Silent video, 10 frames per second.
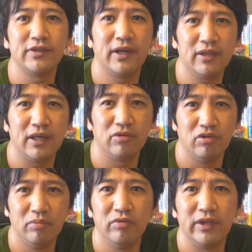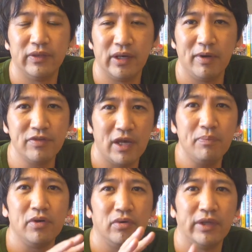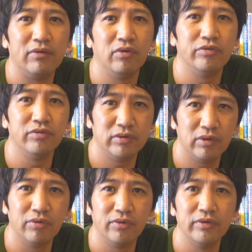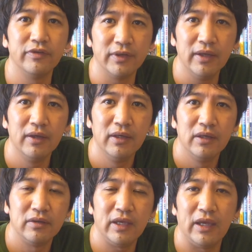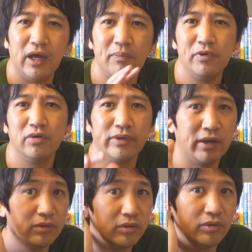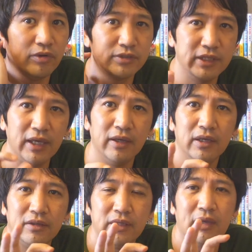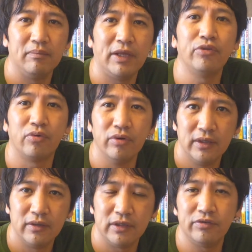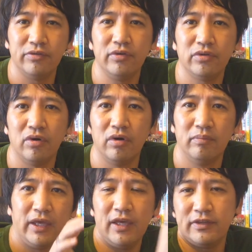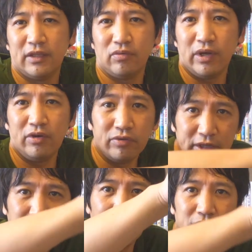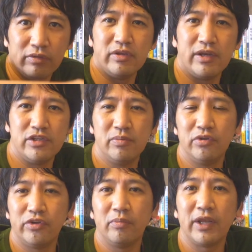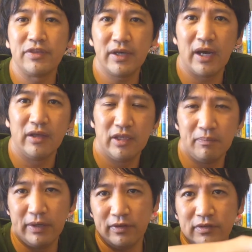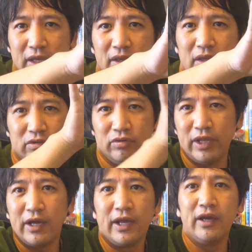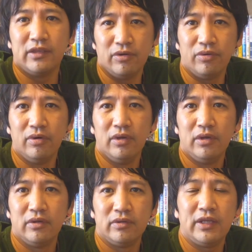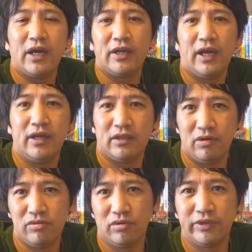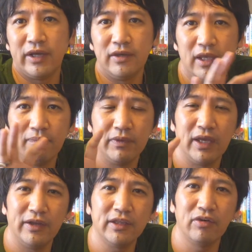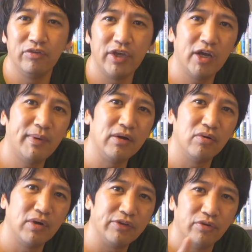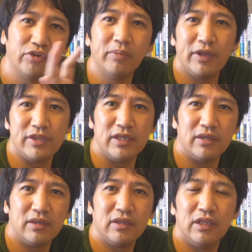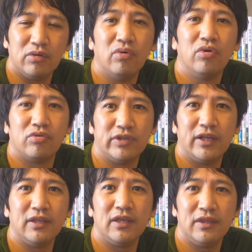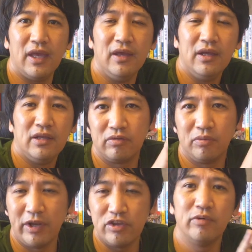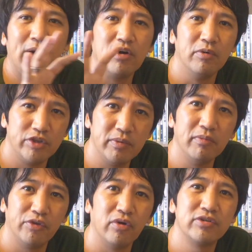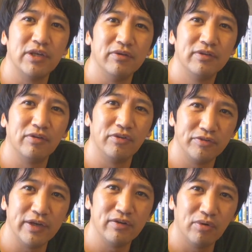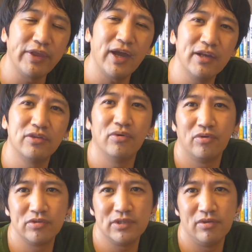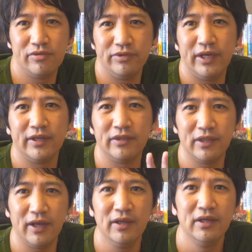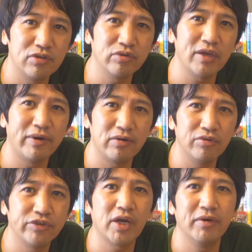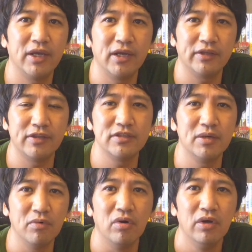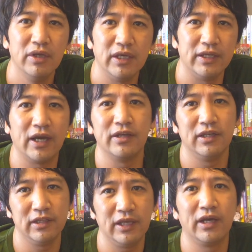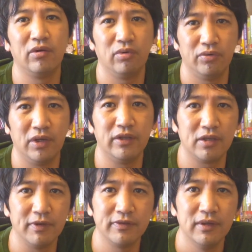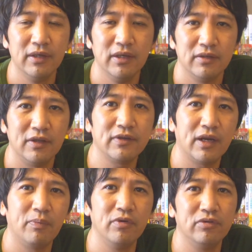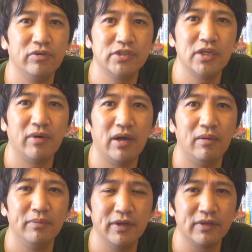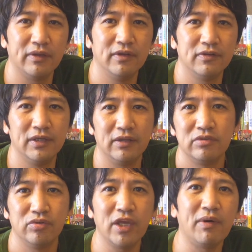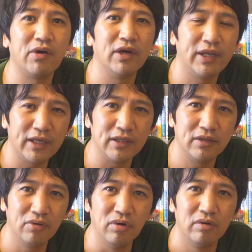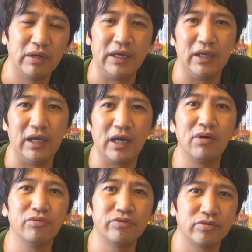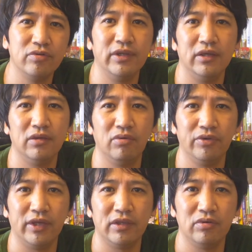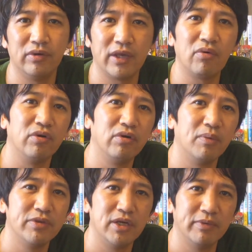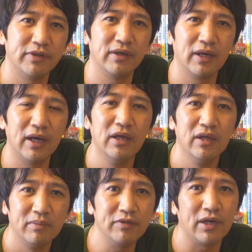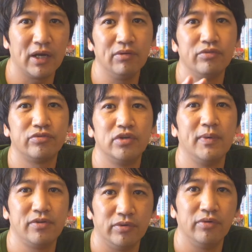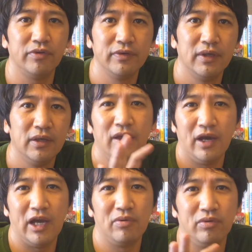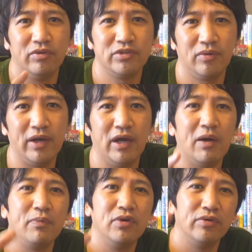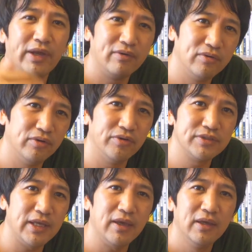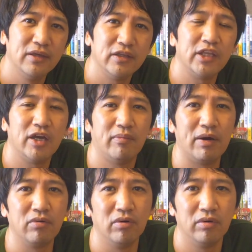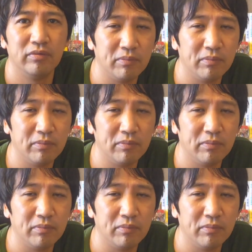待されたいと思うんだったらまずアプリをダウンロードするっていうことですねでアプリをダウンロードしてで待っとくでそうすると A さんとかいろんな人常に自分の友達がいっぱいですねその中に入ってるとで中に入ってる状態でであなたの電話番号がその友達に登録されていて友達の番号も自分も登録してるっていうことですねお互いに登録してる状態だったら招待枠を使わない形でも中に入れてあげることができますですからポイントとしては皆さんですね招待枠がないと、えー、アカウント作んないっていうことをやってる人が結構いるかもしれませんがまずアカウント作りましょうということです iPhone の人がアプリをダウンロードしてで電話番号、